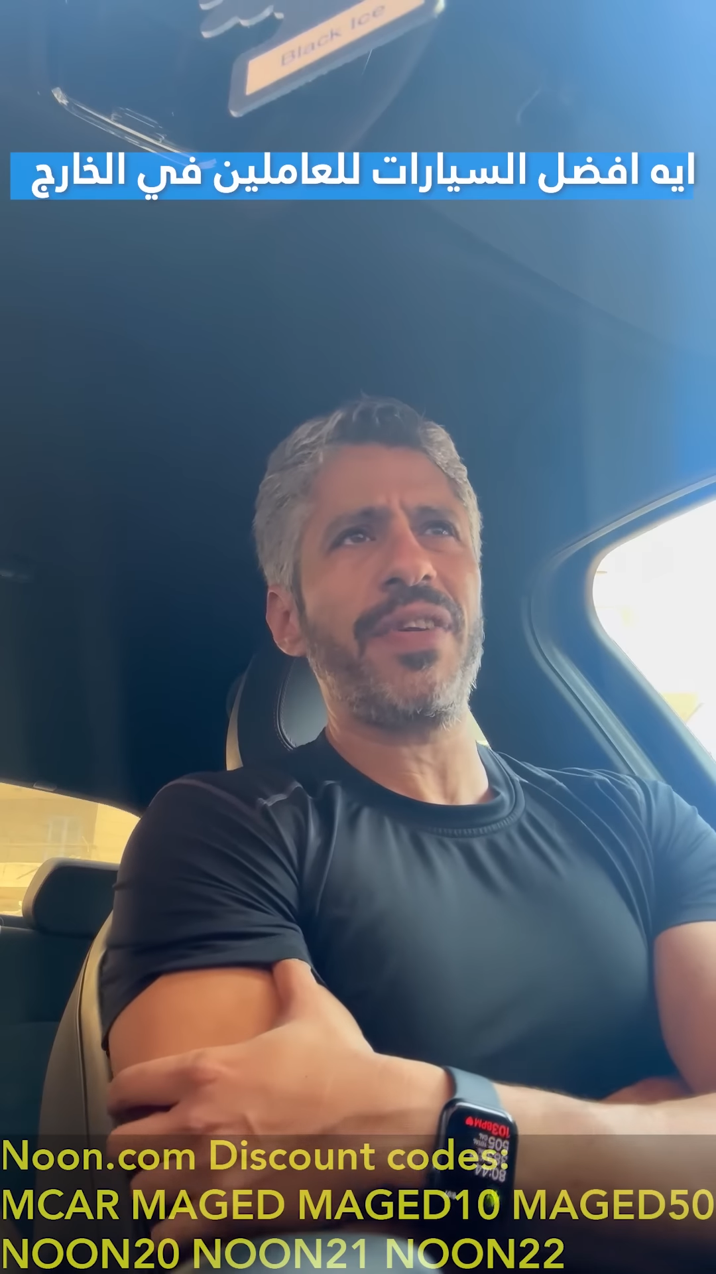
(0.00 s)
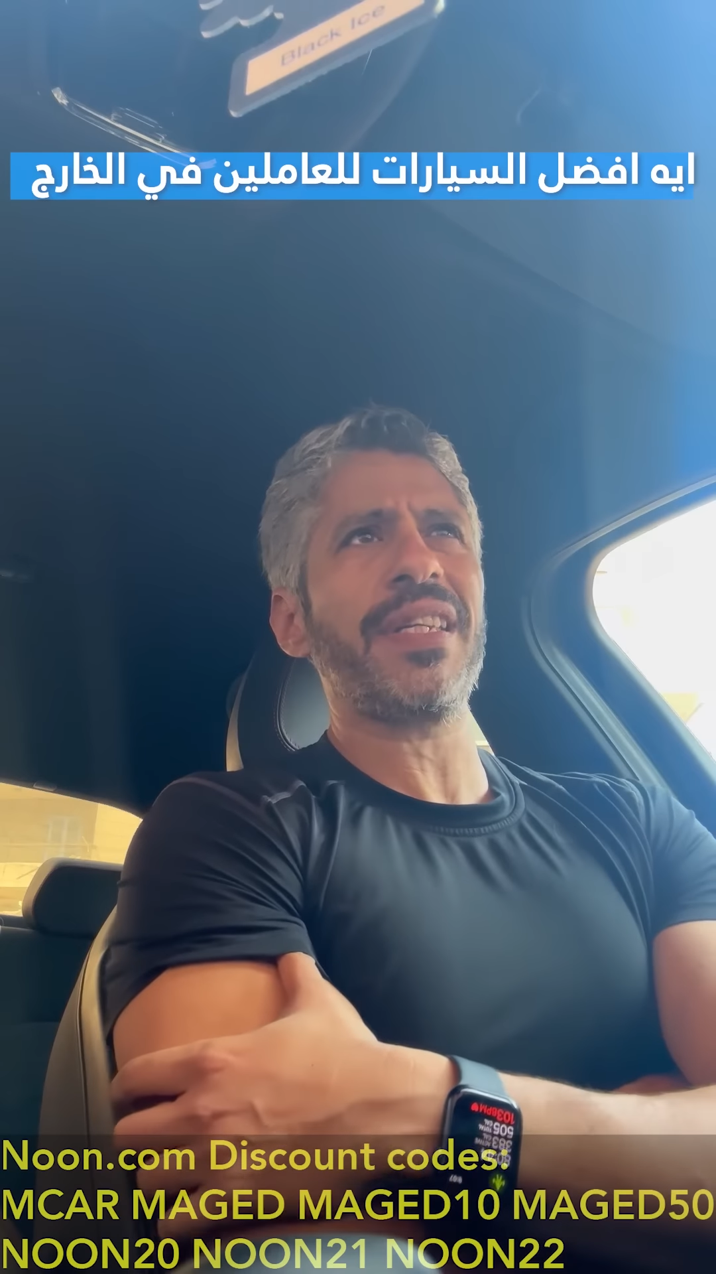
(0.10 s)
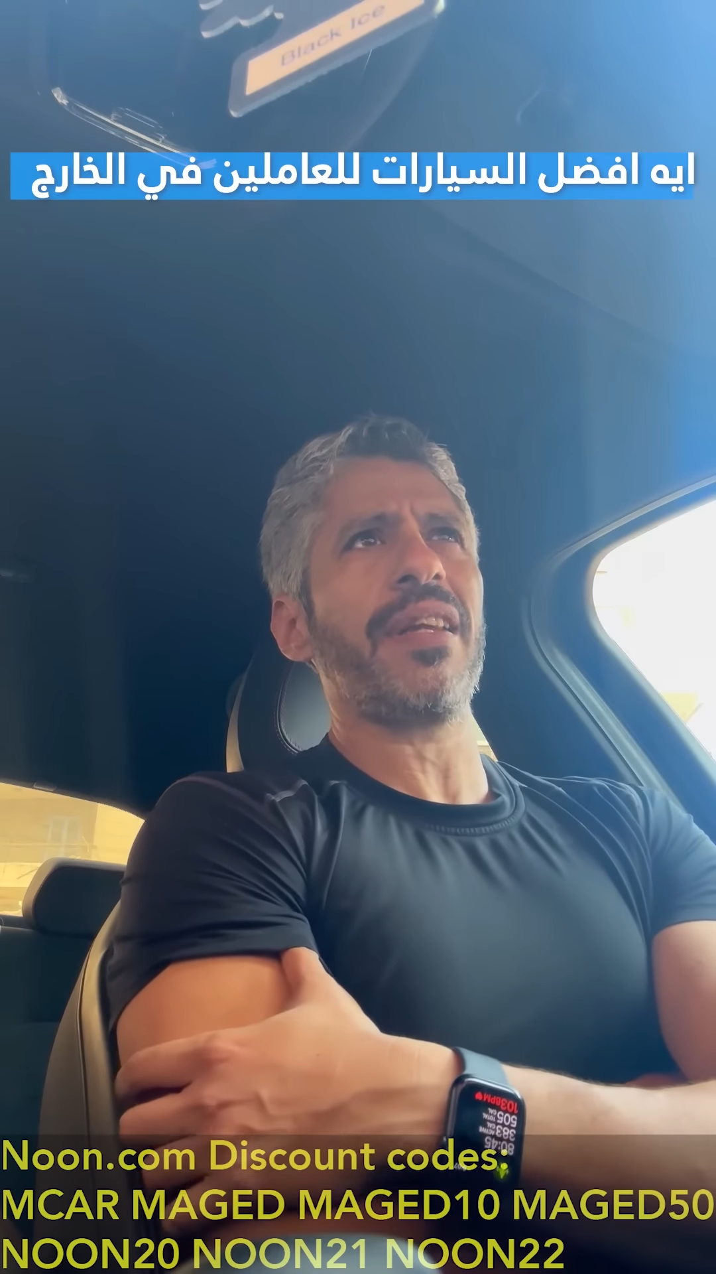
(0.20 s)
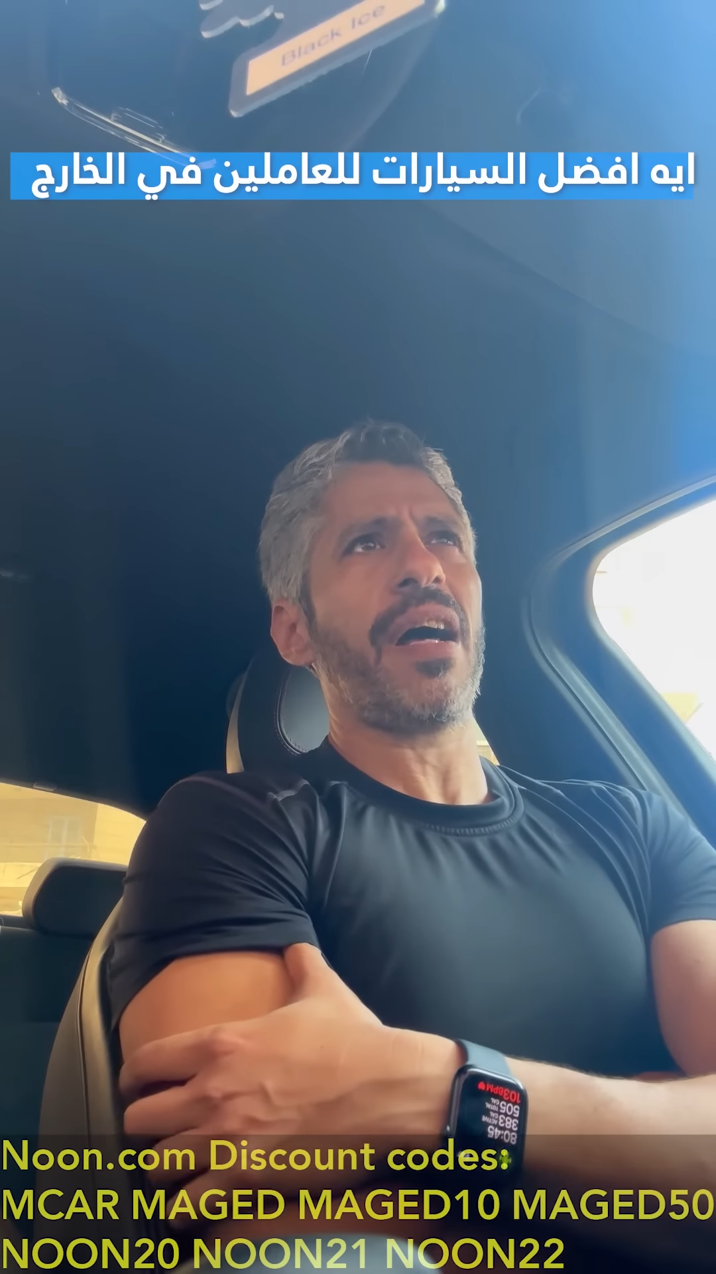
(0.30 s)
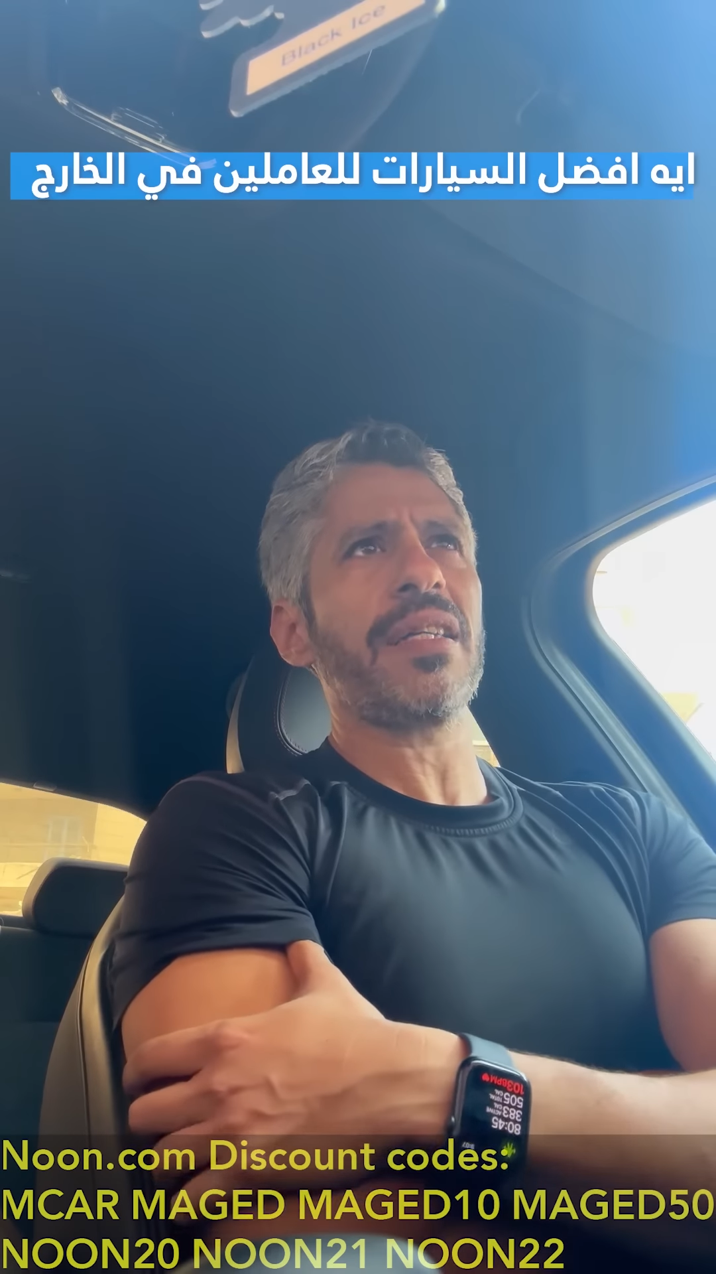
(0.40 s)

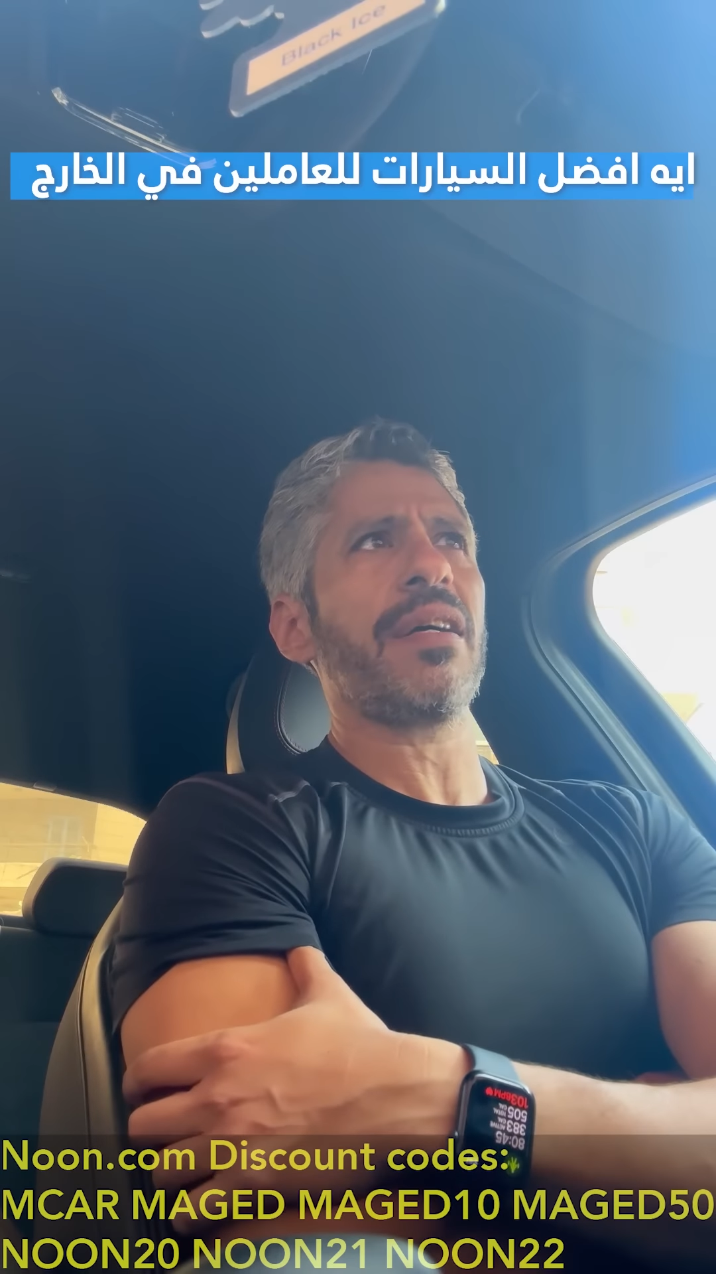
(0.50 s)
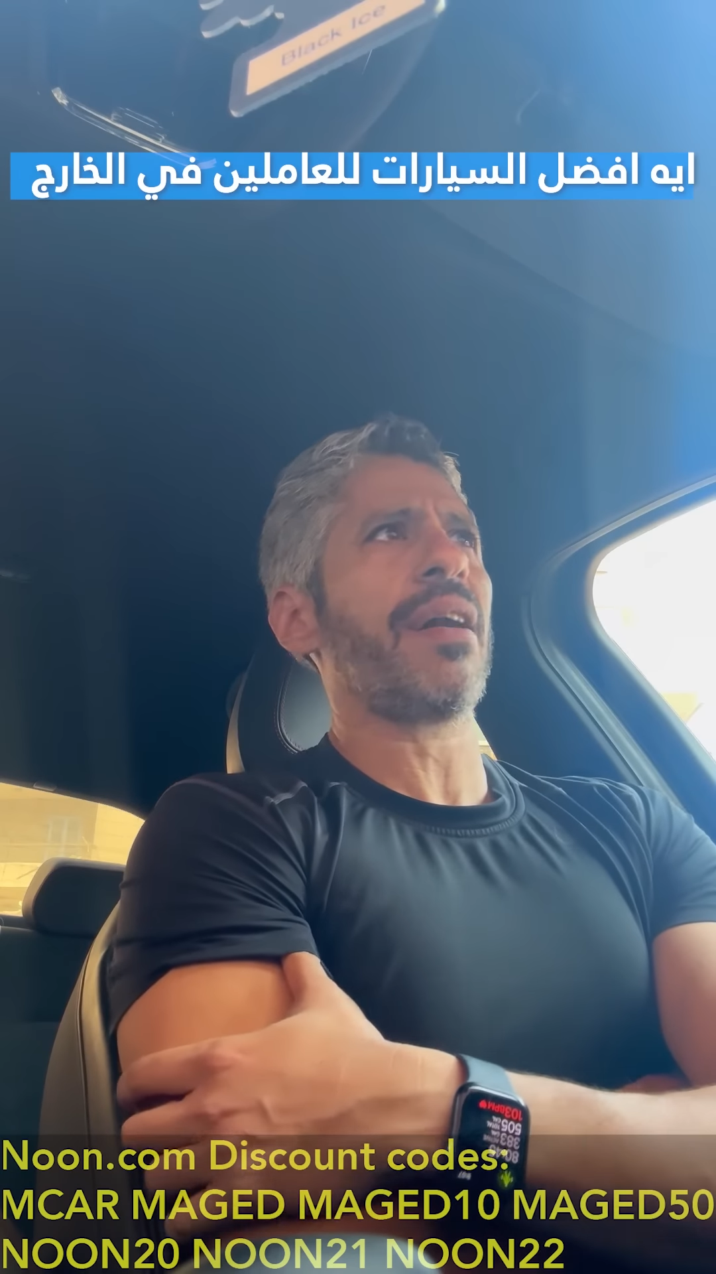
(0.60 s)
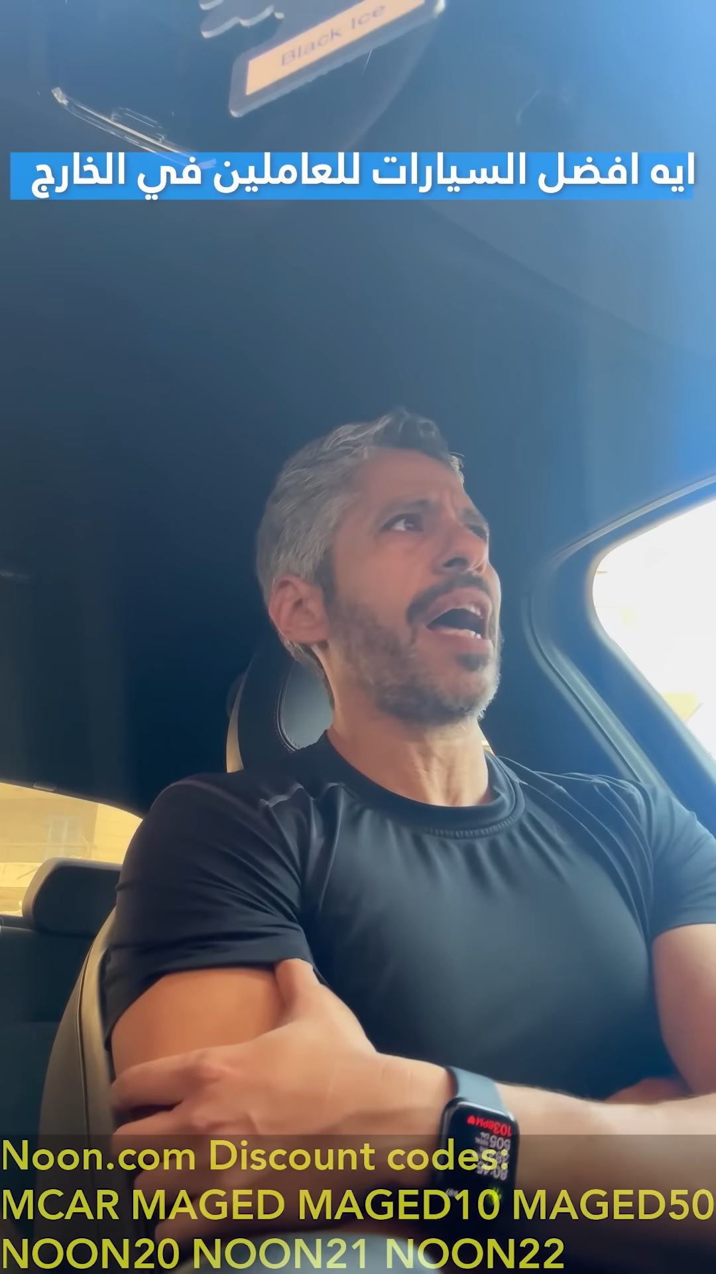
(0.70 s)
فيز الاصغر